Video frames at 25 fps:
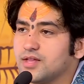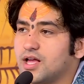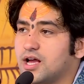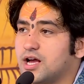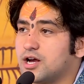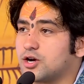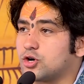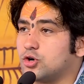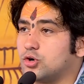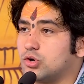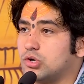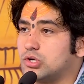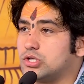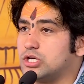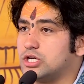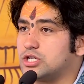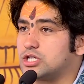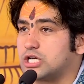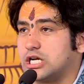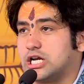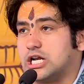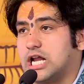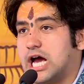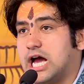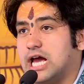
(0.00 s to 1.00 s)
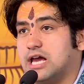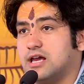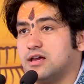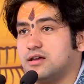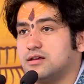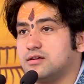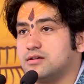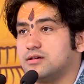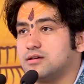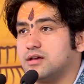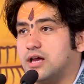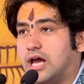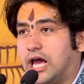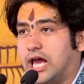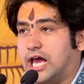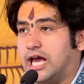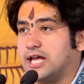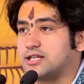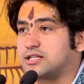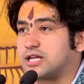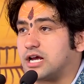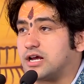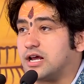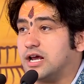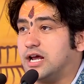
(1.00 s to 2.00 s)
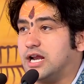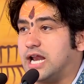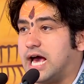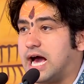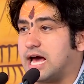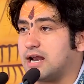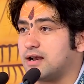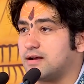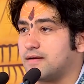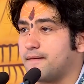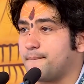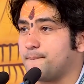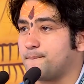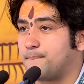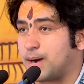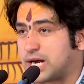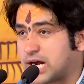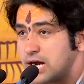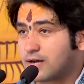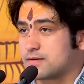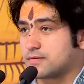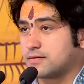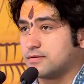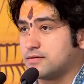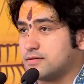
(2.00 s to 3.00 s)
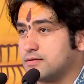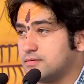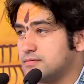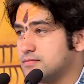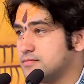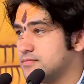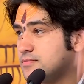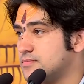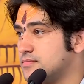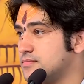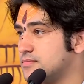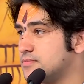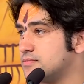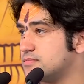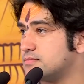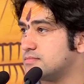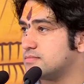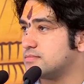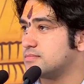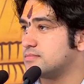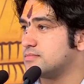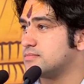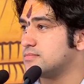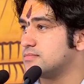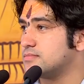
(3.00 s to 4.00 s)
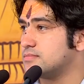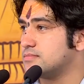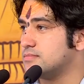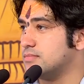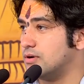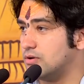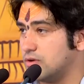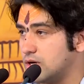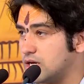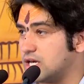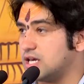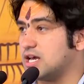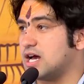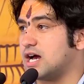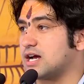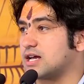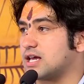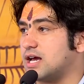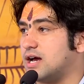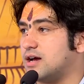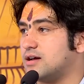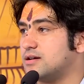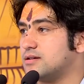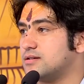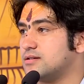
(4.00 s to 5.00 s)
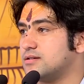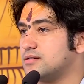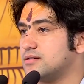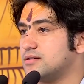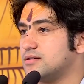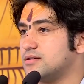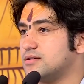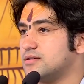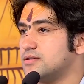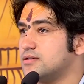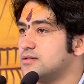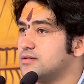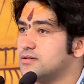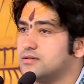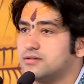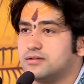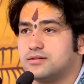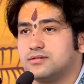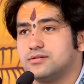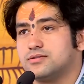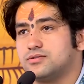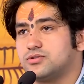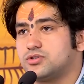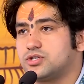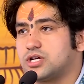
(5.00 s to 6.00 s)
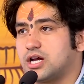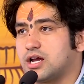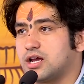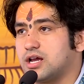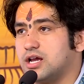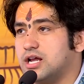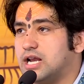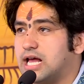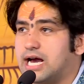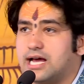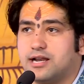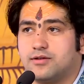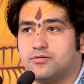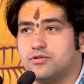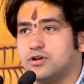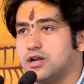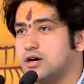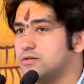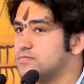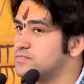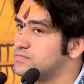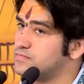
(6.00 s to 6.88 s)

अब गुरु जी चिल्लाए ए चंगीलाल पकड़ भूल गया क्या चंगीलाल बोला